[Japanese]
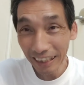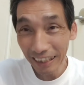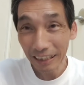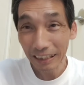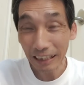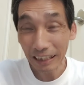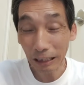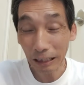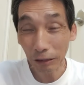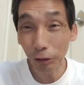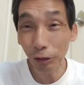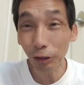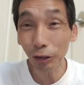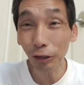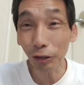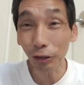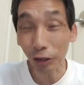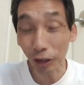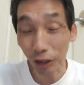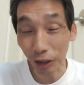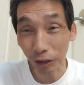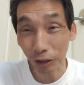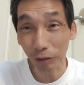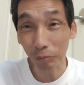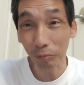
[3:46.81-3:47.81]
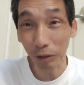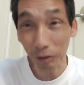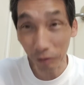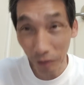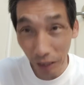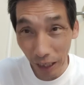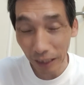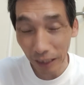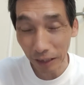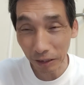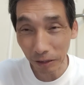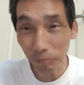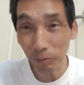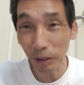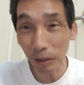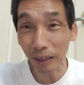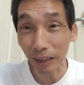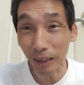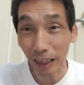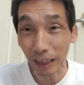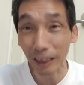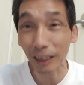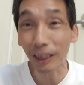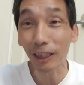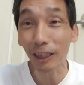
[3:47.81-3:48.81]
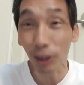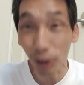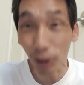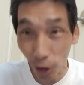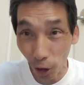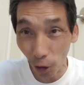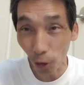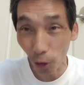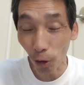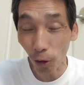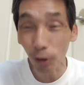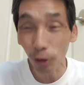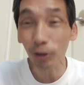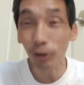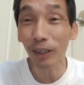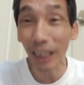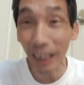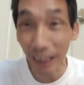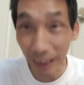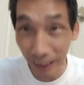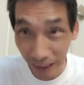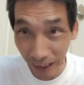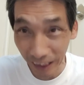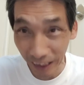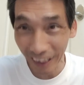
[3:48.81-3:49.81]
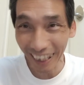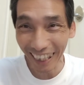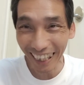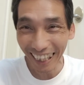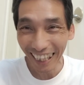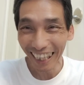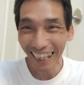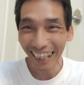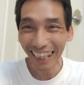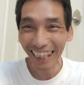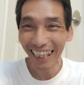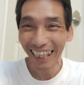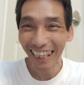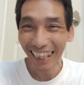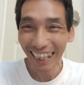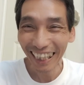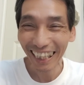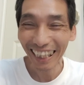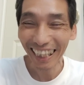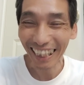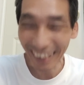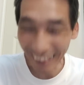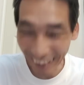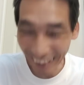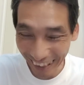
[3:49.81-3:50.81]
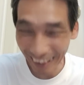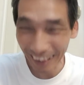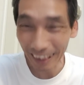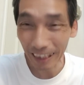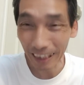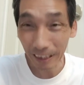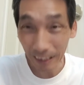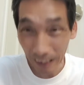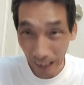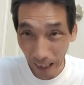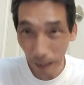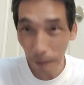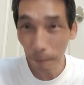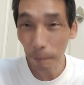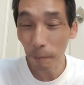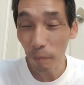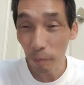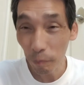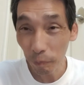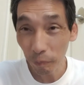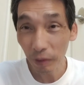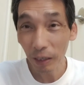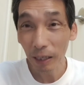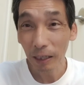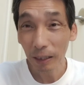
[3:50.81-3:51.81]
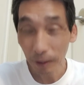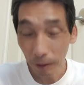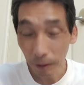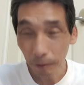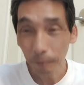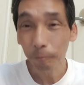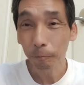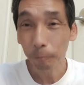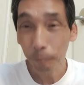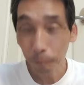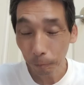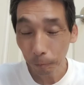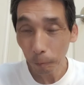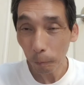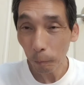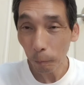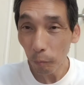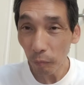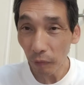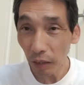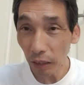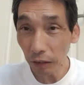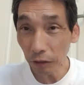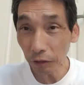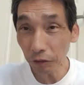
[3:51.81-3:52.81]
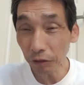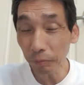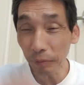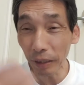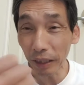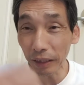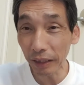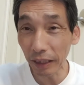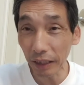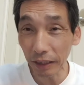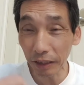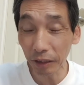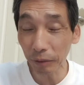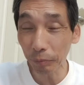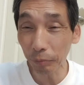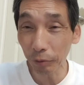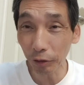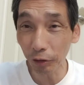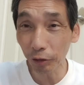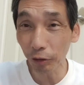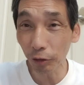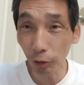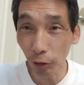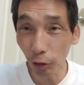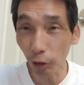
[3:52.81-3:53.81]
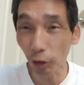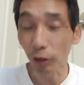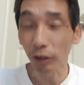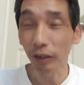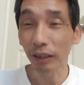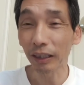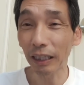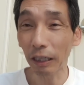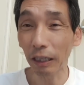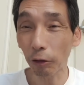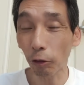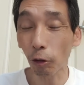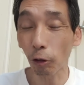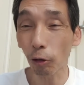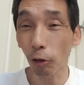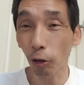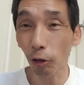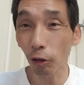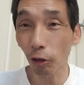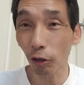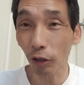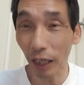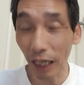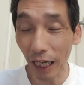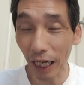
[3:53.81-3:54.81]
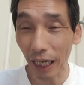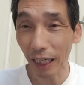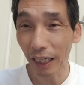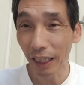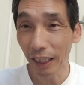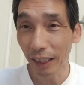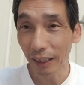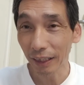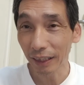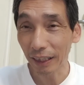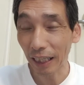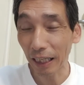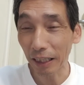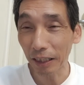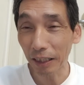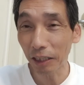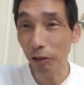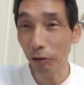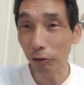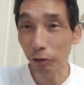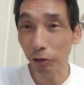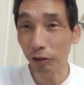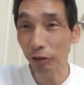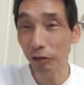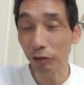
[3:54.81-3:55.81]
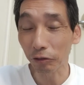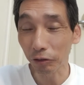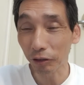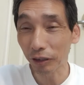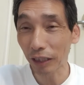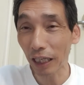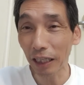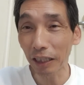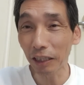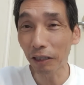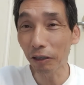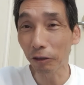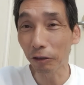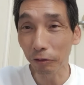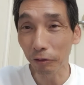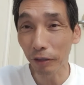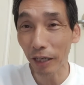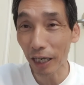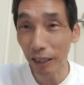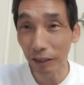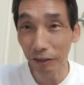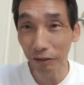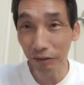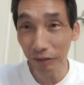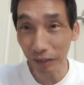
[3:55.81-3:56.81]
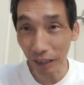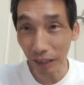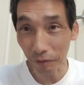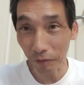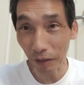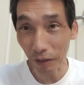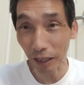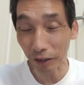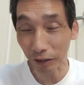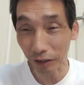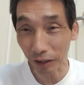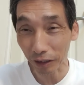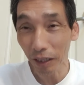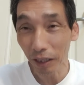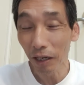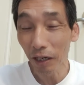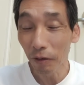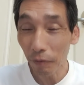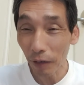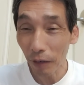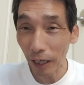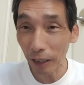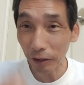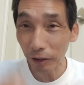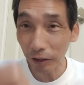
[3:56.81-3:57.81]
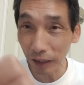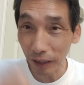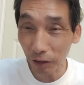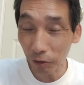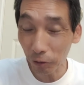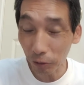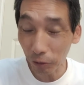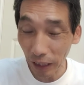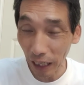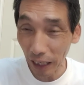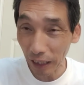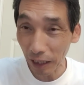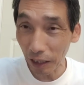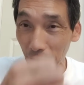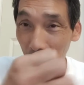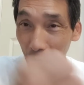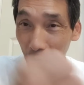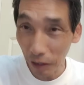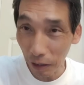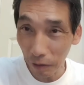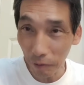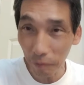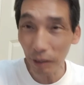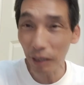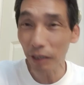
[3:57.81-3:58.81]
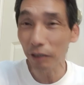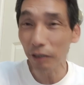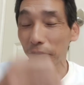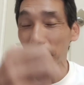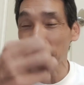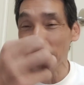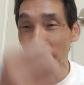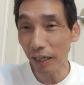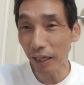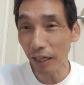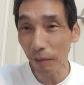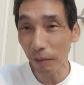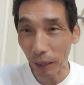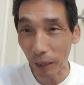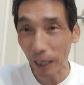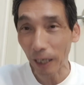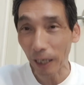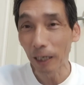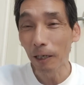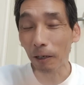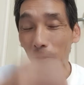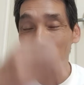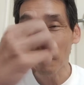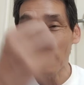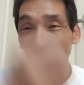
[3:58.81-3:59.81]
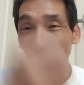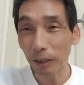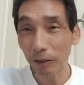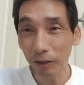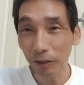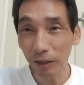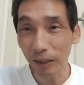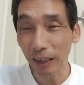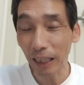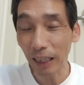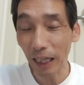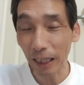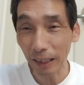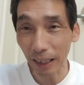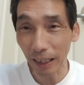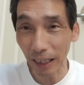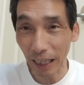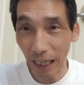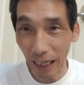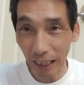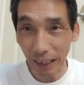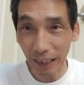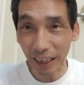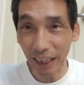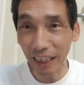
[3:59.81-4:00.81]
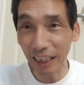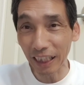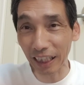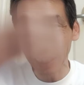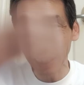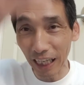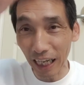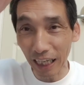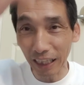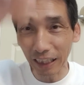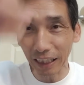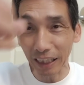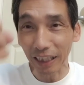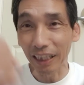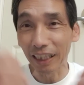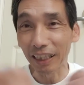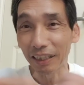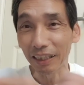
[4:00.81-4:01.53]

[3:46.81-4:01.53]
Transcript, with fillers: だ宇宙の仕組みは全て一緒。同じ。ね、すべて自分の心が種を種を植えるんで悪い悪い種を植えれば悪い種が木になり、